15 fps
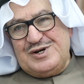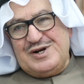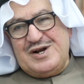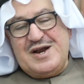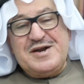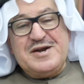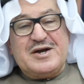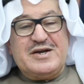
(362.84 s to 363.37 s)

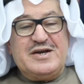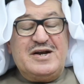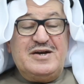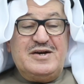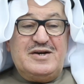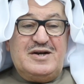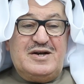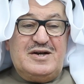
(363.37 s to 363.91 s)
لان
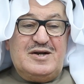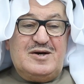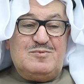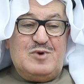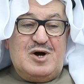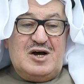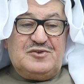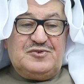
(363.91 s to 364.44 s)
كل
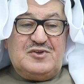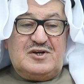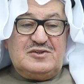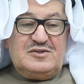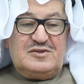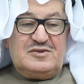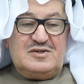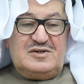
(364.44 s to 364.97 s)

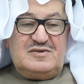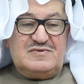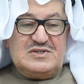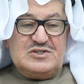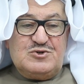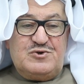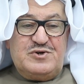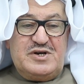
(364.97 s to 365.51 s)
المحطات
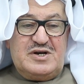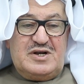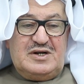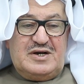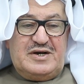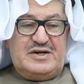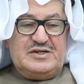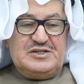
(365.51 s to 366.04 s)
التلفزيونيه
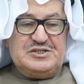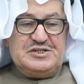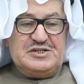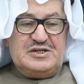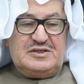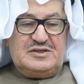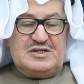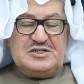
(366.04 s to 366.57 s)

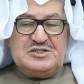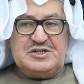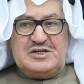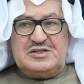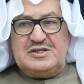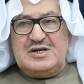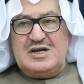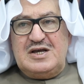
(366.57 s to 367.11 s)
الخليجيه
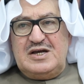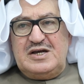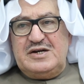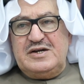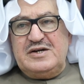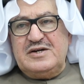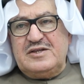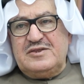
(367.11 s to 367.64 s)
اتجهت
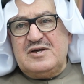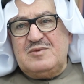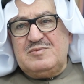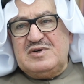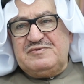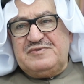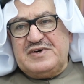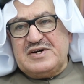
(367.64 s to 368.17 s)
الى
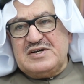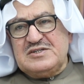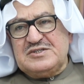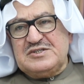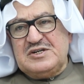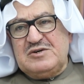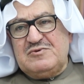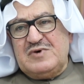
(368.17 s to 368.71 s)
النظام
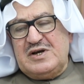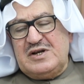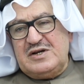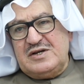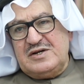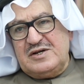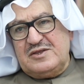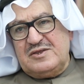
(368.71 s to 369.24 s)
الفرنسي
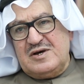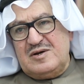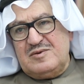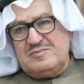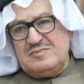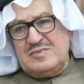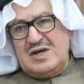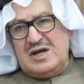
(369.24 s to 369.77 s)
والى
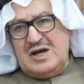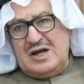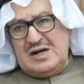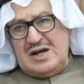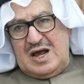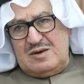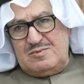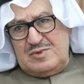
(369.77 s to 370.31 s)
النظام ده. نعم.
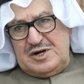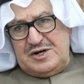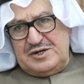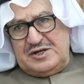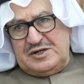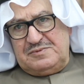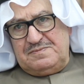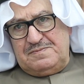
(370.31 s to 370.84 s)

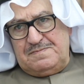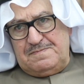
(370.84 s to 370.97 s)
الالماني.